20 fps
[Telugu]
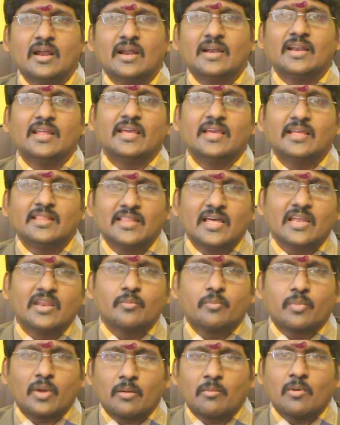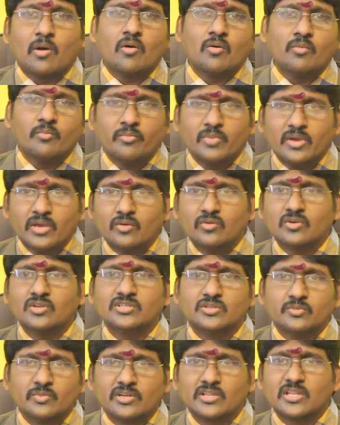అంటే దాని ప్రభావం మీ
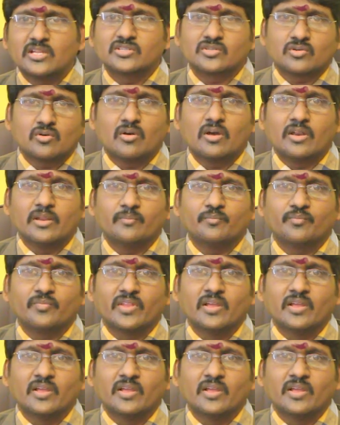గురించి మీరు తెలుసుకోవాలి